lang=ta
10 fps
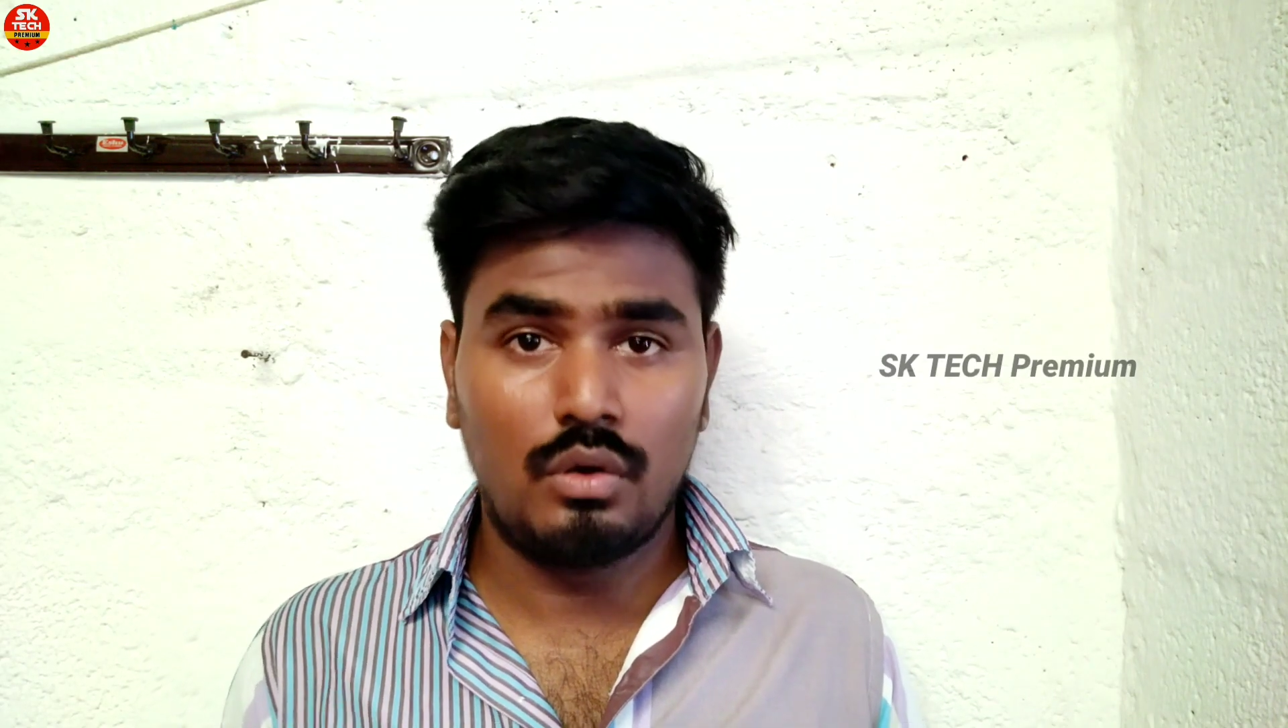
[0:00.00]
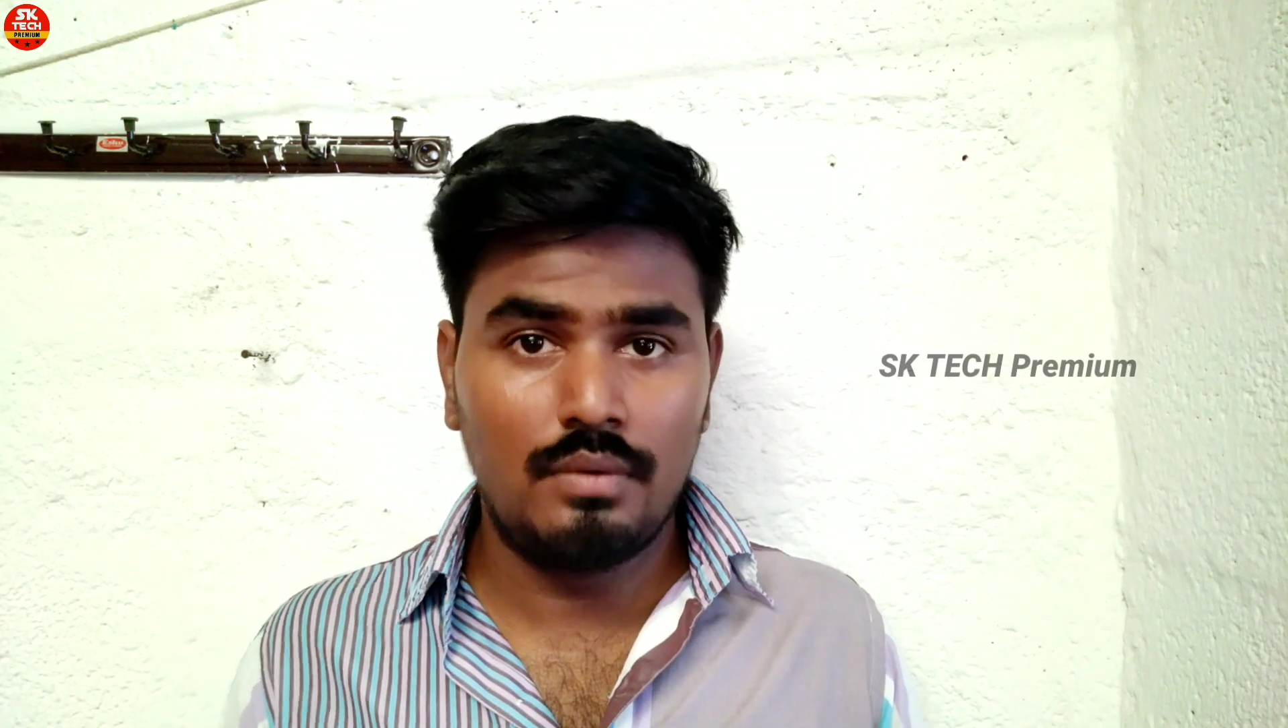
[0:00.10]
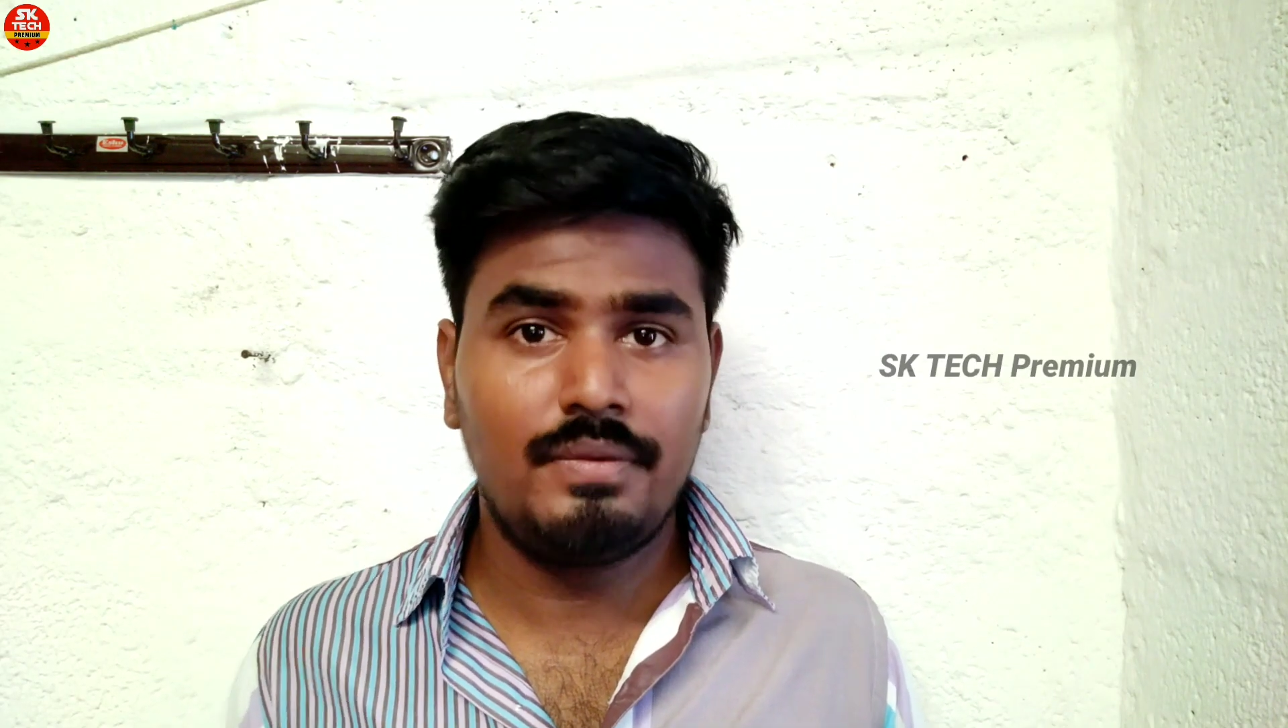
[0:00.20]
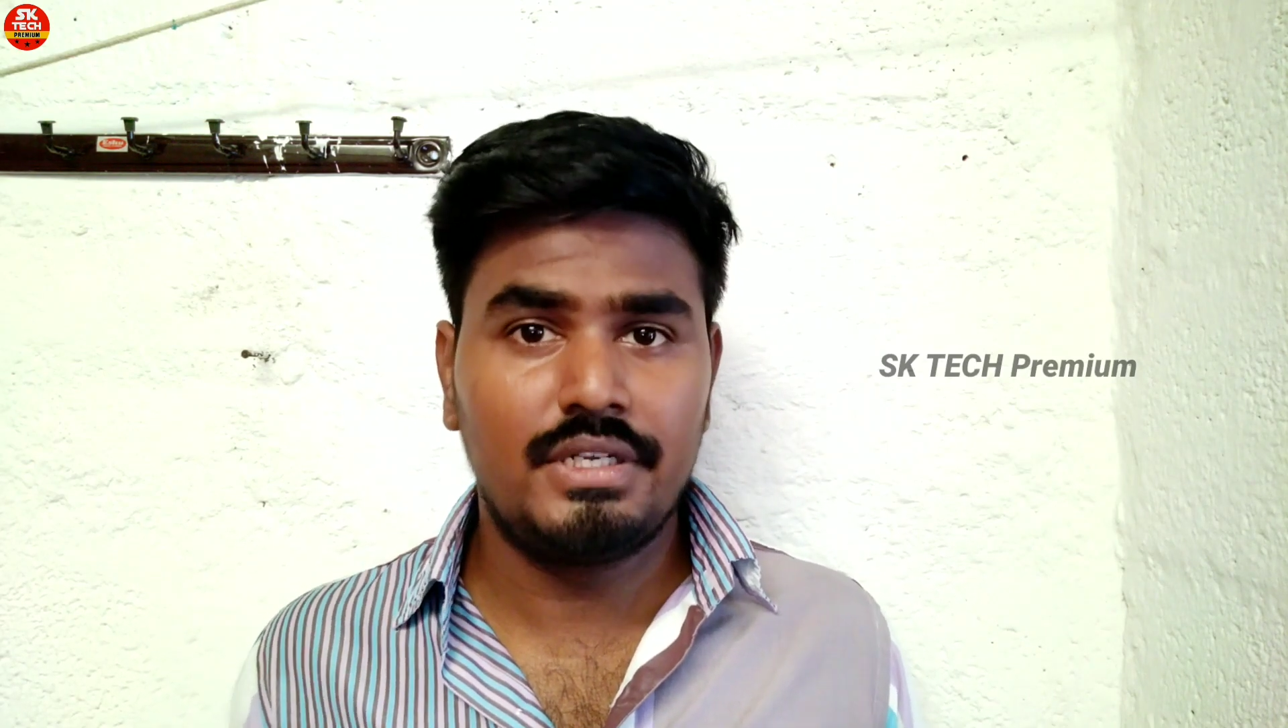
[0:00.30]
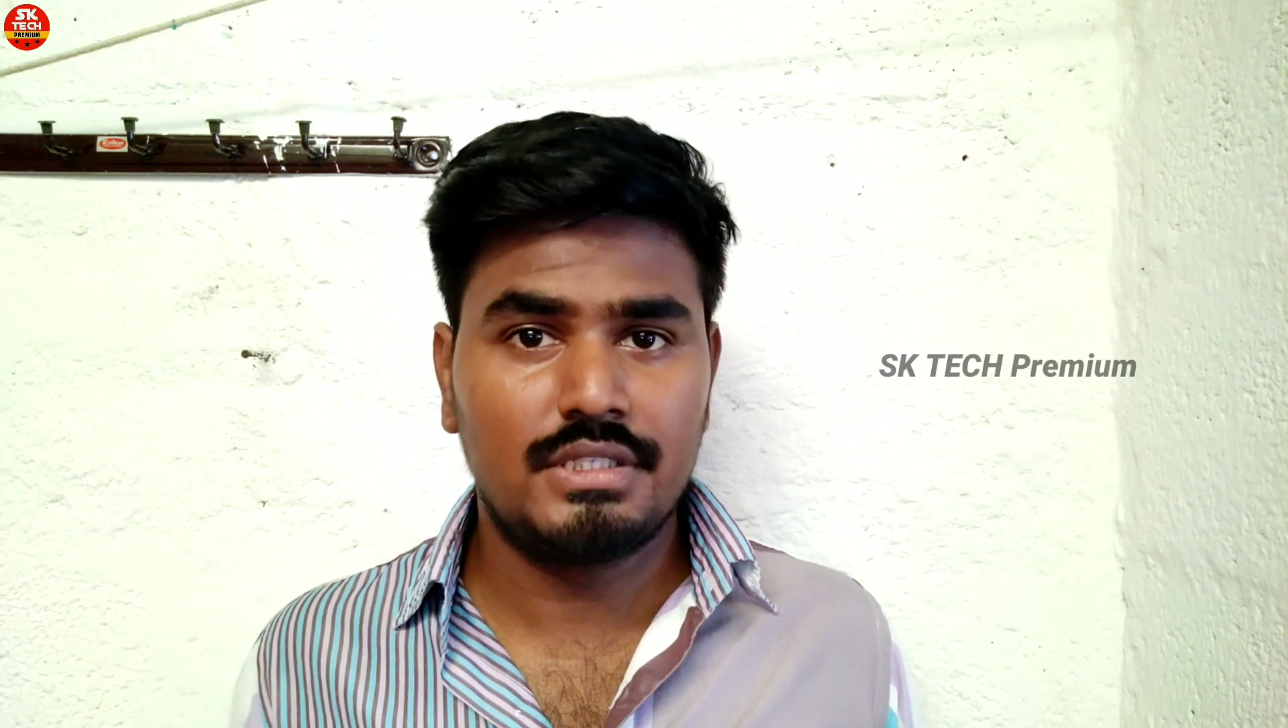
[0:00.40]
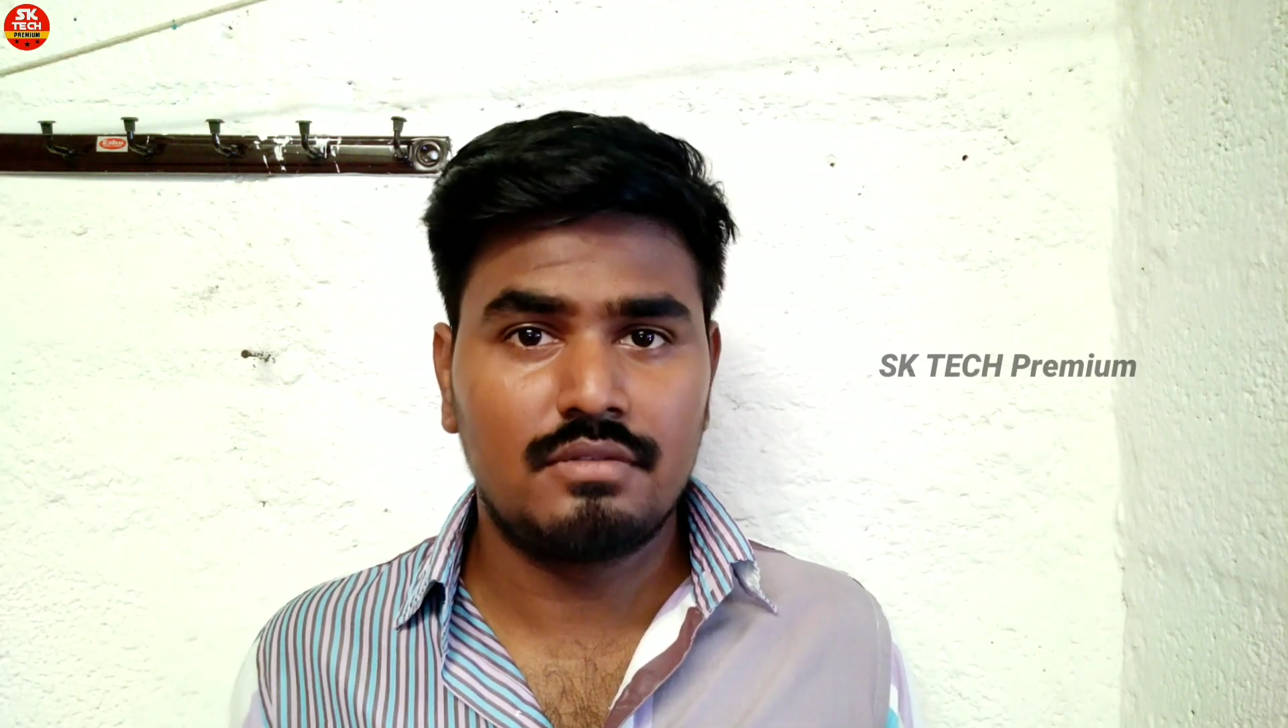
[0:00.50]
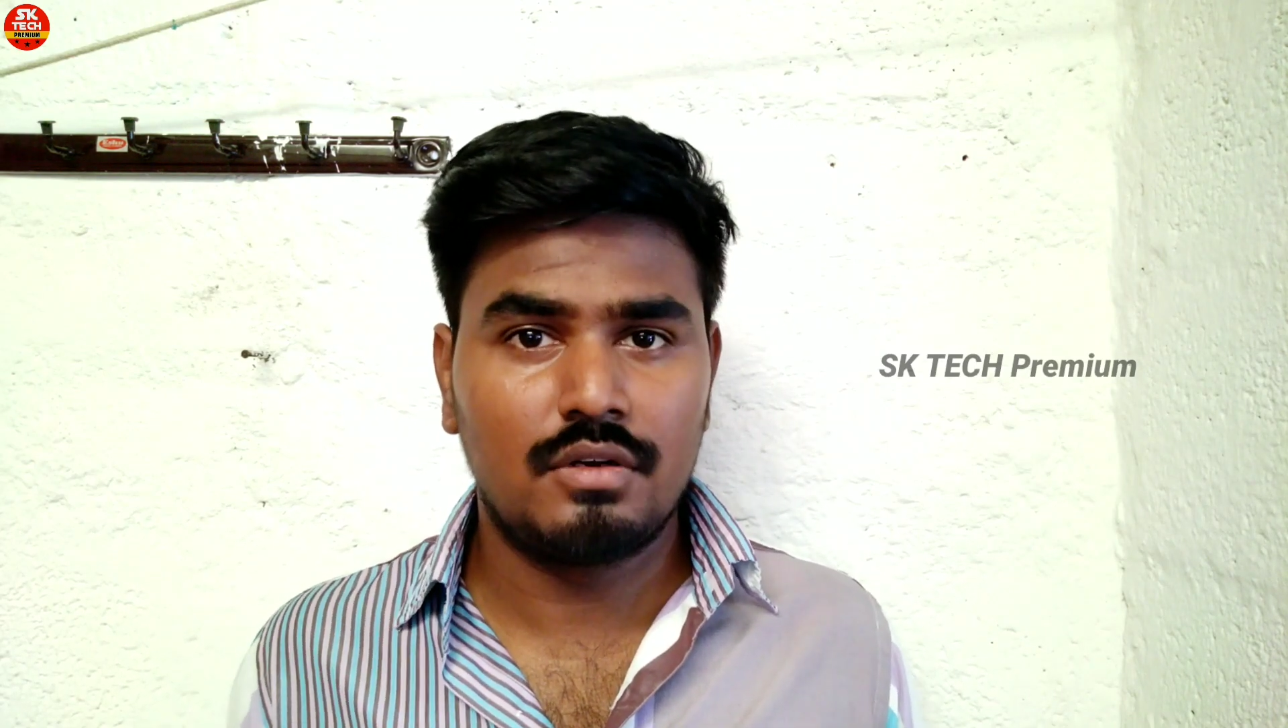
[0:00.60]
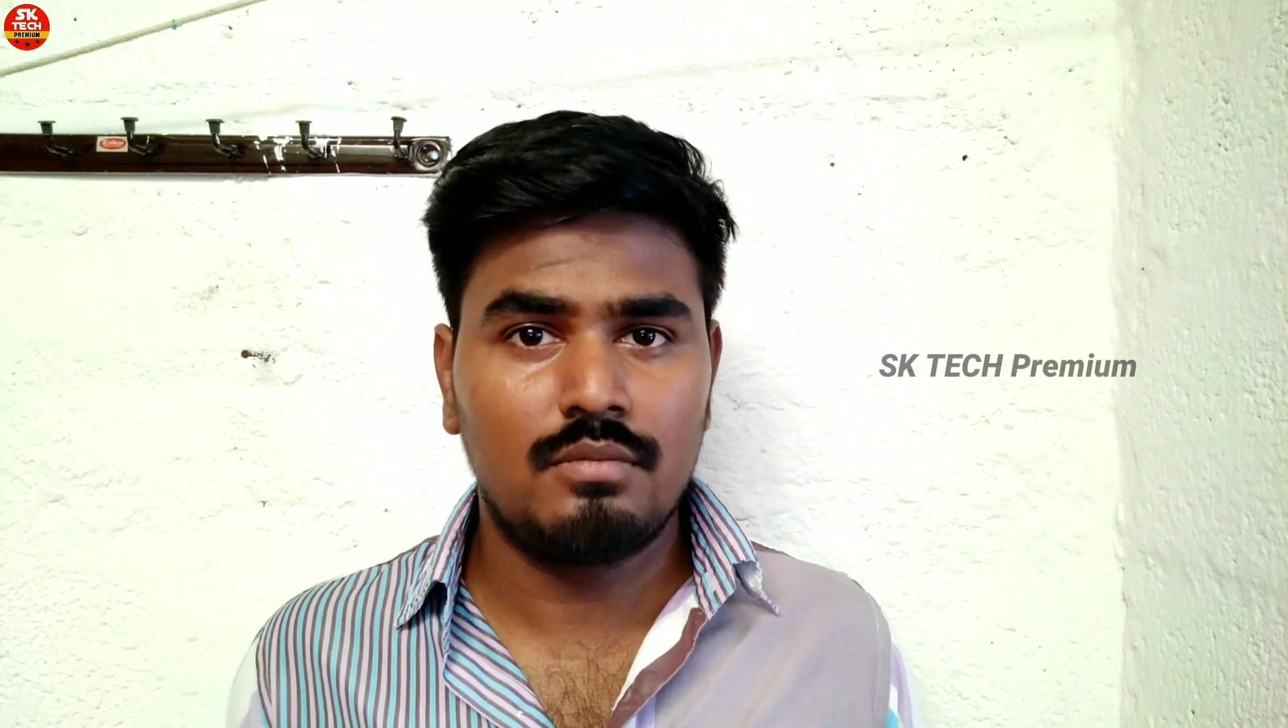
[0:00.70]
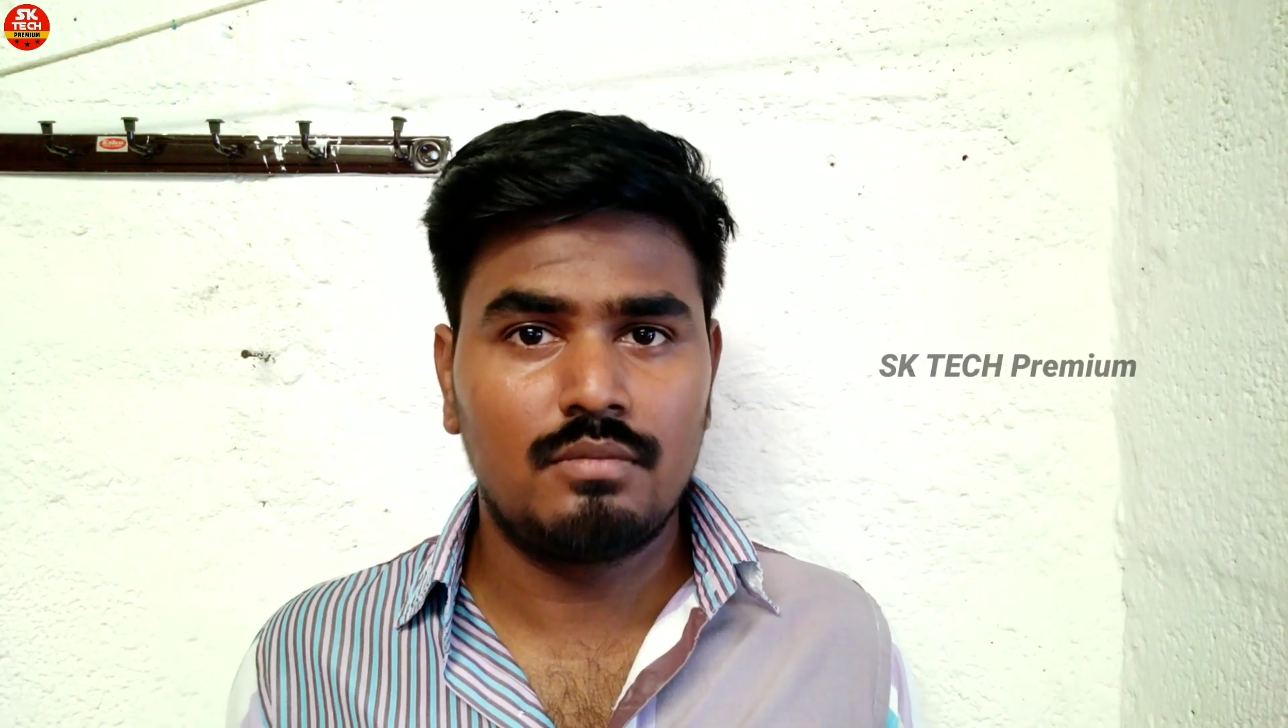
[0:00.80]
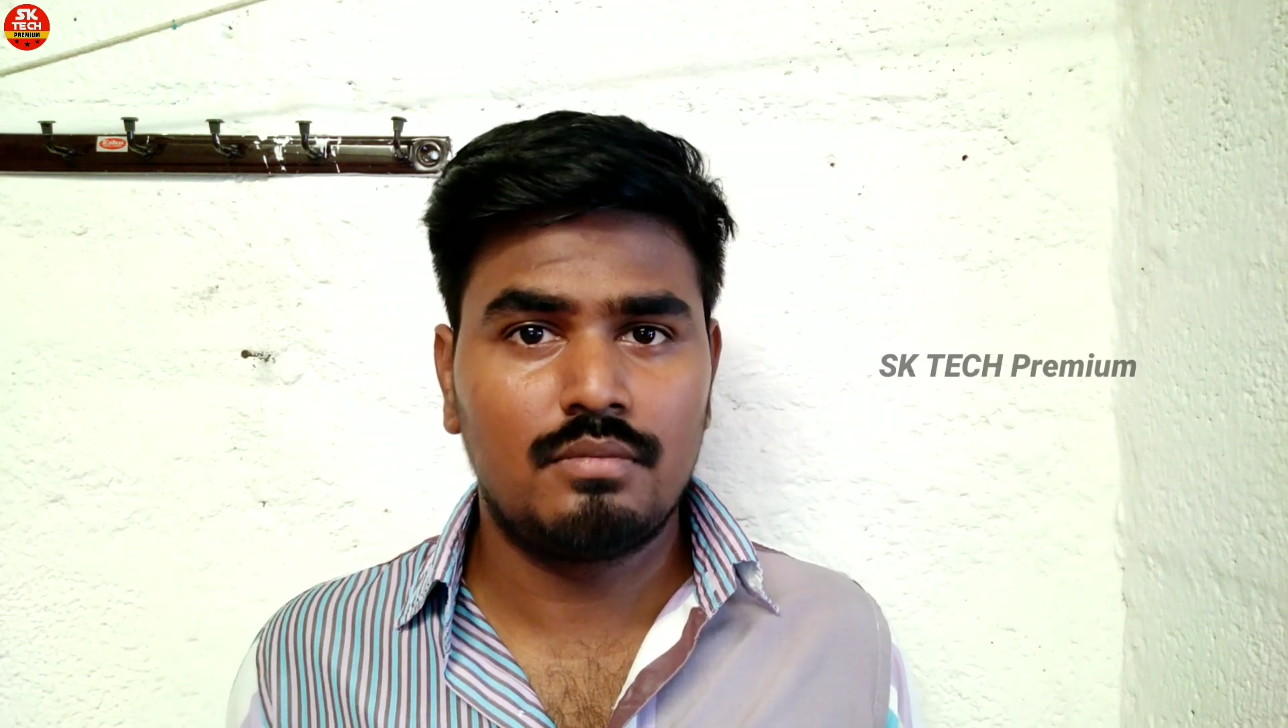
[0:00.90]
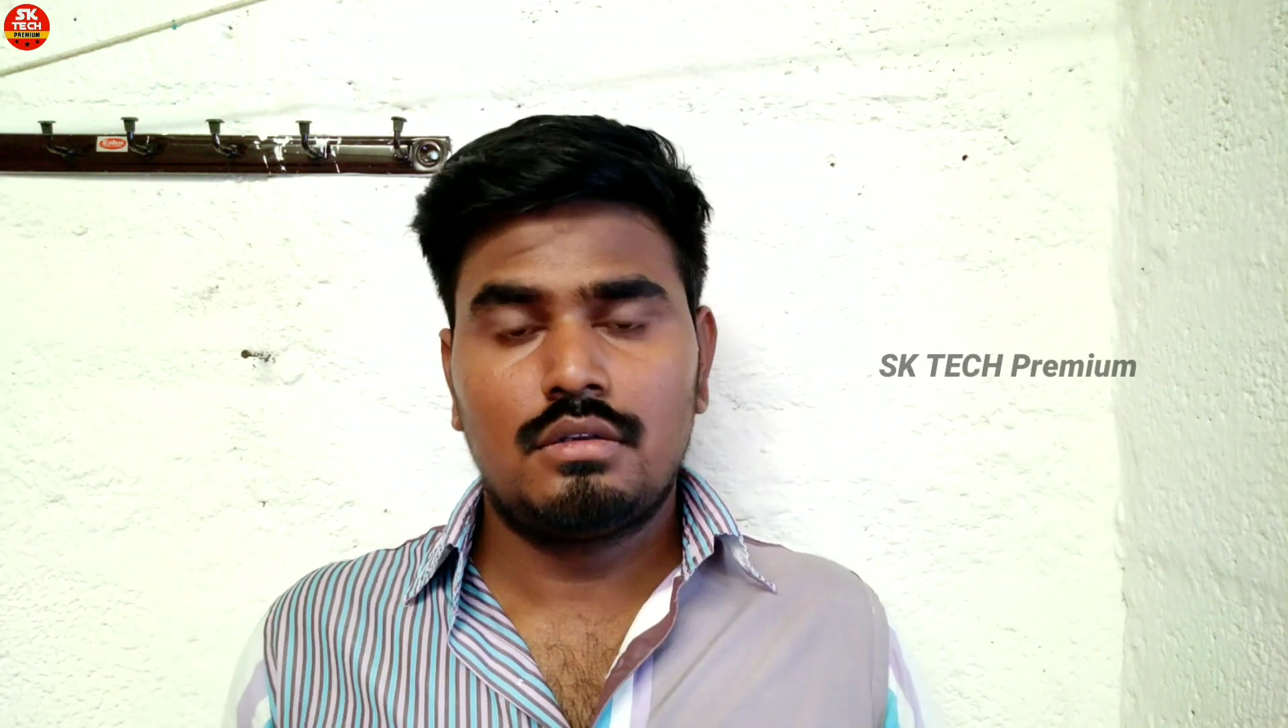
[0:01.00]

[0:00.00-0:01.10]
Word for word: நோட்டிஃபிகேஷன் வரும்